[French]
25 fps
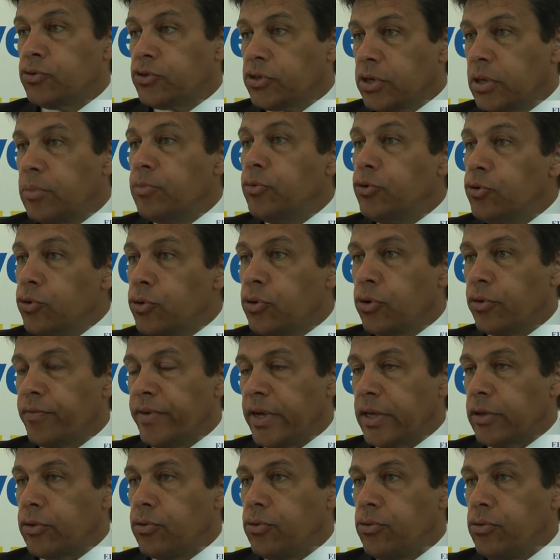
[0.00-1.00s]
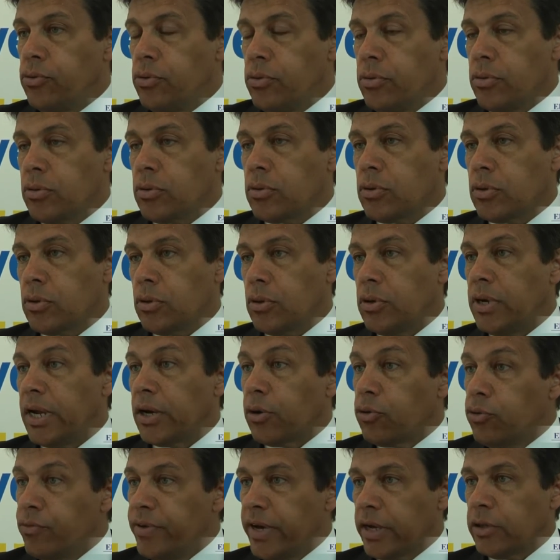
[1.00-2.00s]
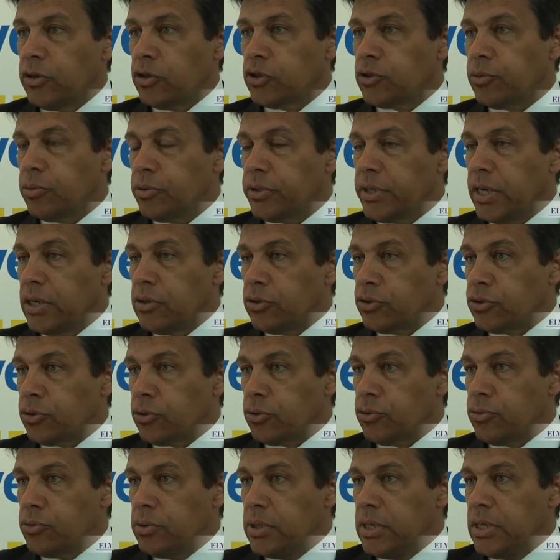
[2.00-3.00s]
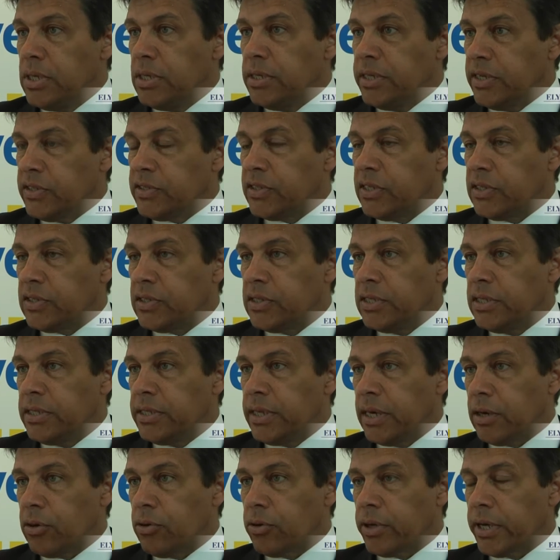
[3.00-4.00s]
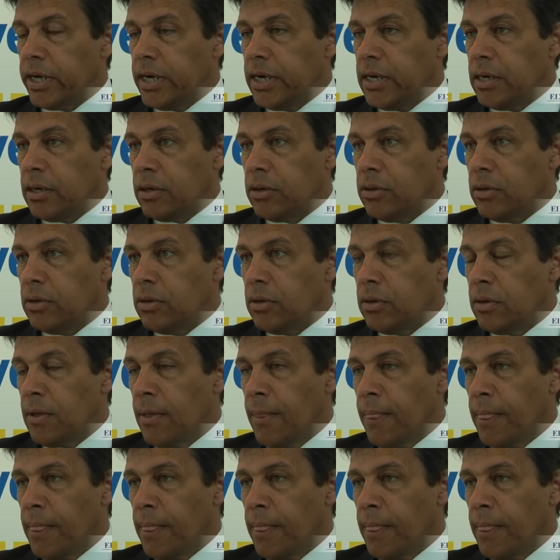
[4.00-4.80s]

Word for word: sommes nous convaincus que la gouvernance mondiale aujourd'hui nécessite un regard euh,